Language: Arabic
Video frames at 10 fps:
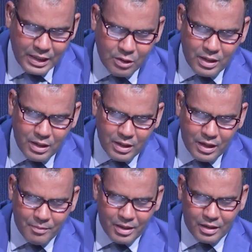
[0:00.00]
ظلال
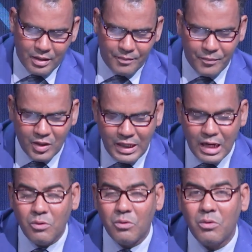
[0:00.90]
الخبر
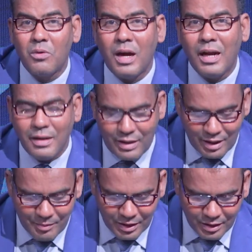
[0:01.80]
ظلال هذا
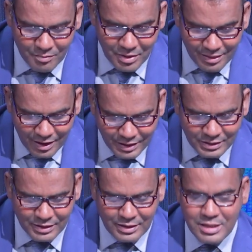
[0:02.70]
الخبر بالذات
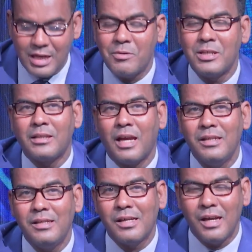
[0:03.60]
تجاوزت
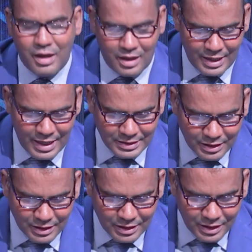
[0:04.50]
حيز
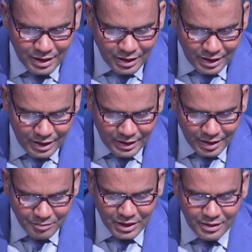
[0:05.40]
القناة
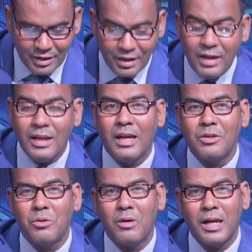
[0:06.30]
لتمتد إلى
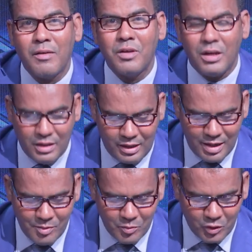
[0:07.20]
جغرافيا
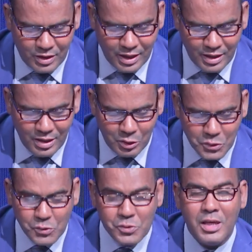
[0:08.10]
الإعلام الموريتاني
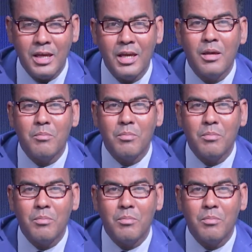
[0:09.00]
الخصوصي